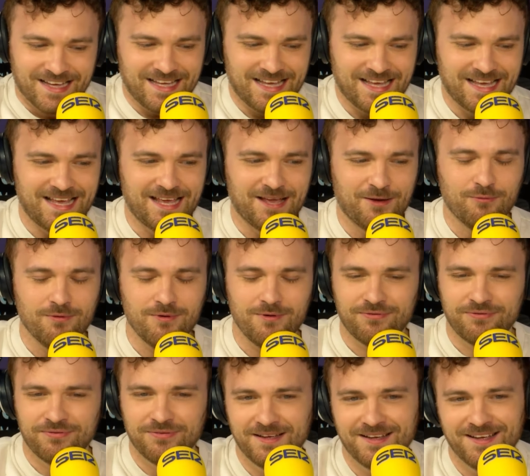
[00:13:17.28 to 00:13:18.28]
y
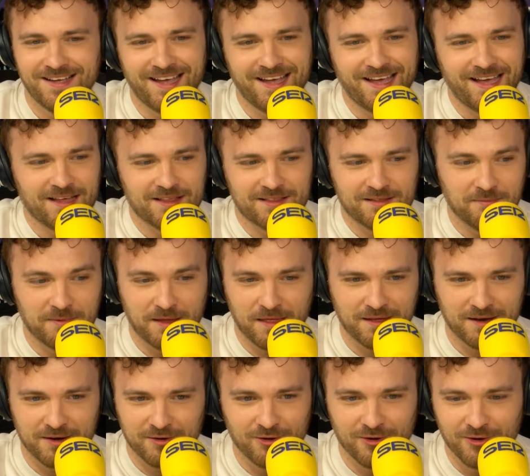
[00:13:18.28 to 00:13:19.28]
eh, se me
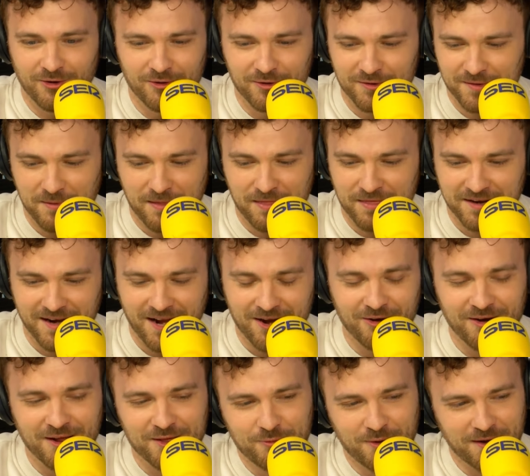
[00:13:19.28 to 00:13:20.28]
cerró, se me
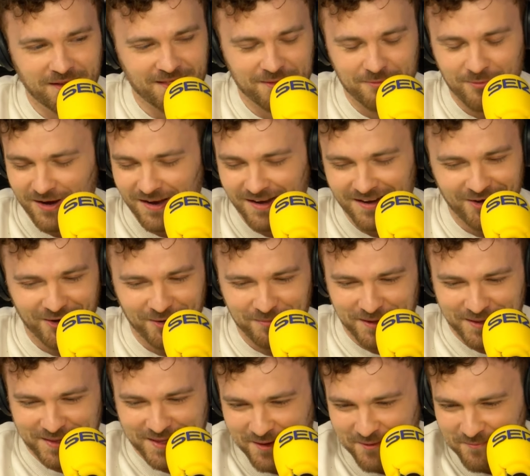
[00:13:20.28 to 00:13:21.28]
cerraron las cuerdas vocales, lo
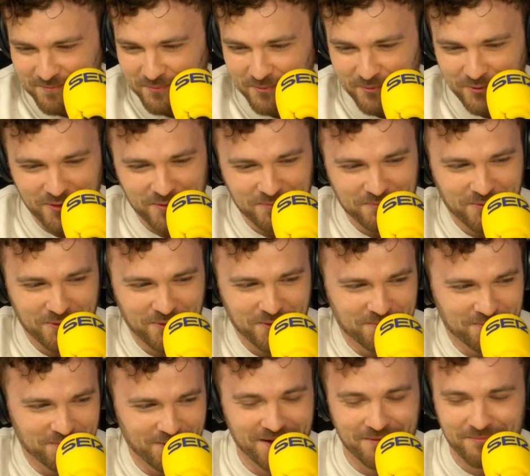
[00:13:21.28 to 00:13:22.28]
pasé muy, muy
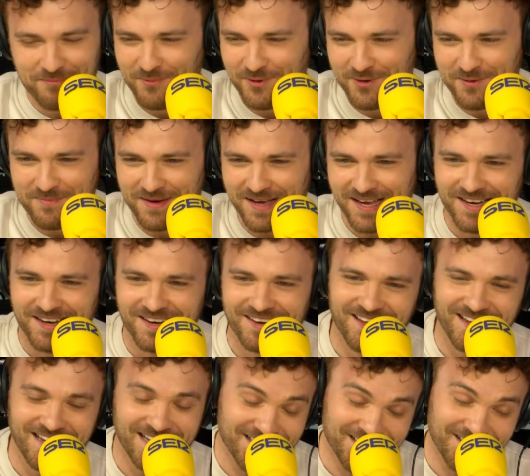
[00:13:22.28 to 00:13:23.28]
mal, muy mal.
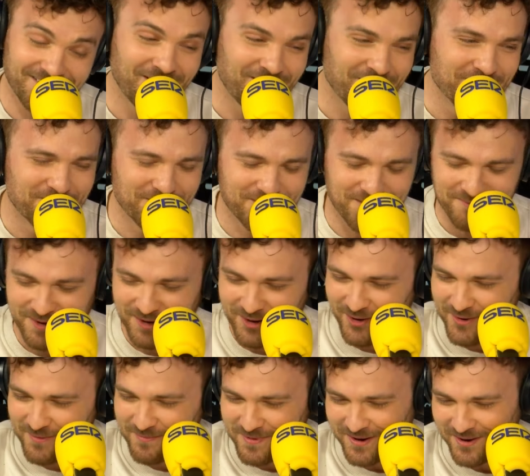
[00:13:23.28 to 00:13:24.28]
En casa lo hago mucho
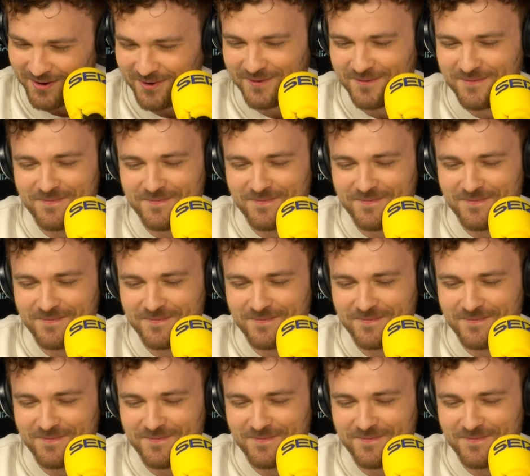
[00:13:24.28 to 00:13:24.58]
mejor, pero.